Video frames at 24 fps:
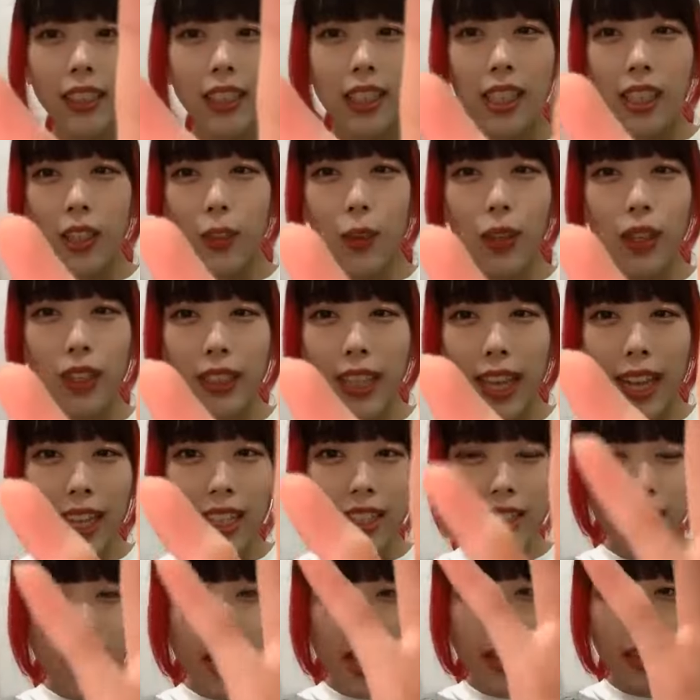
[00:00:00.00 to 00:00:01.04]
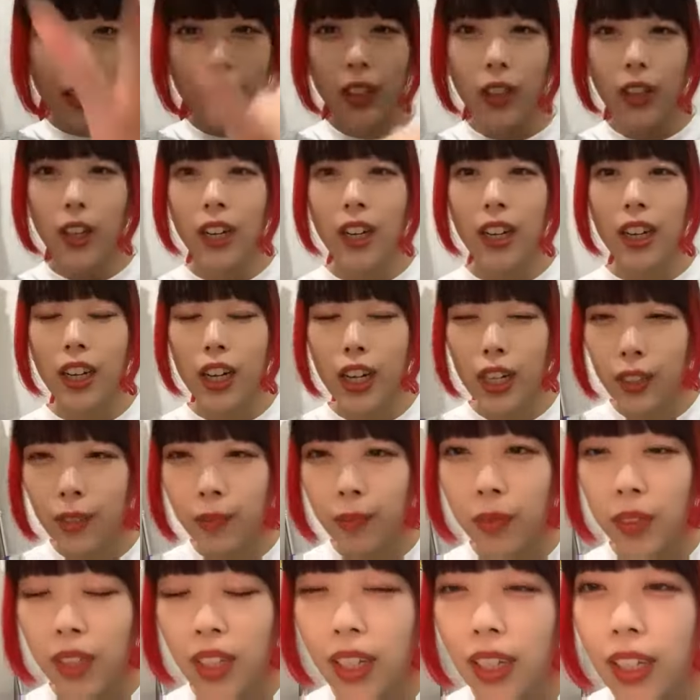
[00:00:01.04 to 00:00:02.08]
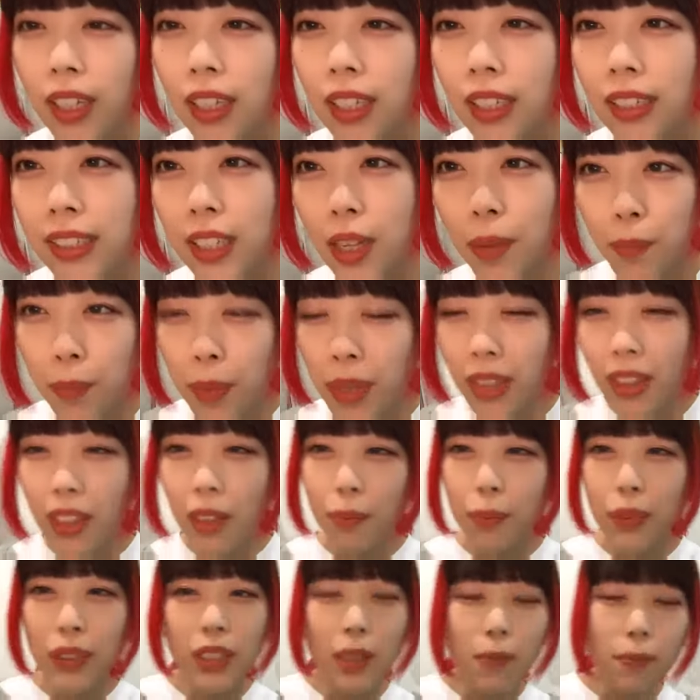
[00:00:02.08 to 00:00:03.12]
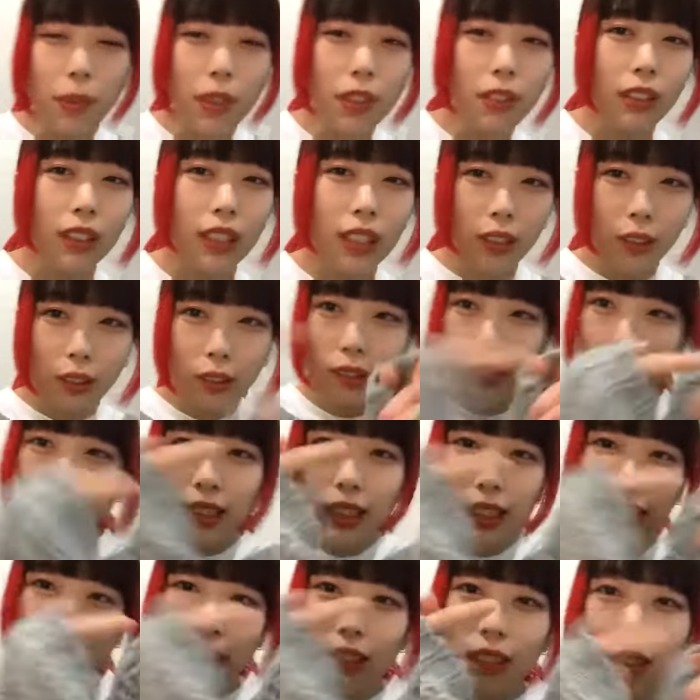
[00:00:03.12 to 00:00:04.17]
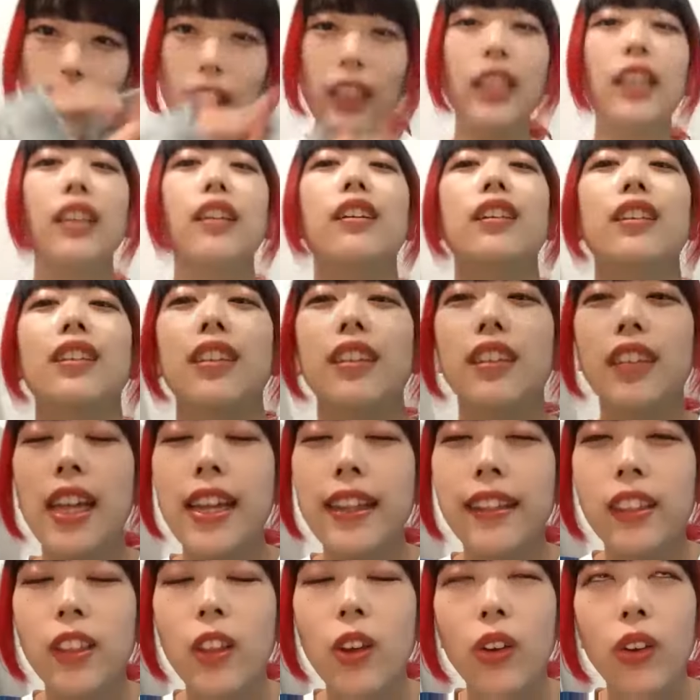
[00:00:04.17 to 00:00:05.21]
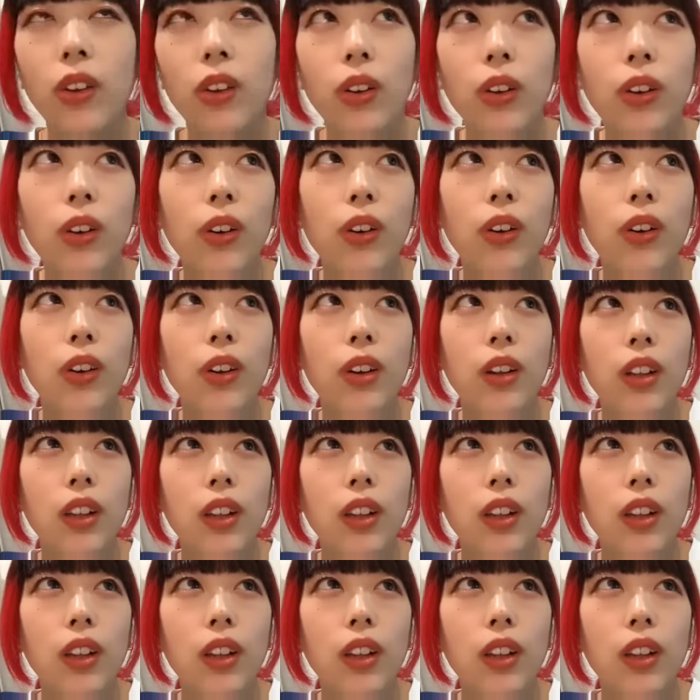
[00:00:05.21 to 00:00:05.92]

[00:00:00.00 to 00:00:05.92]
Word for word: ン元気を出していジャンピンナップジャパンは基本こっち側にいるえっと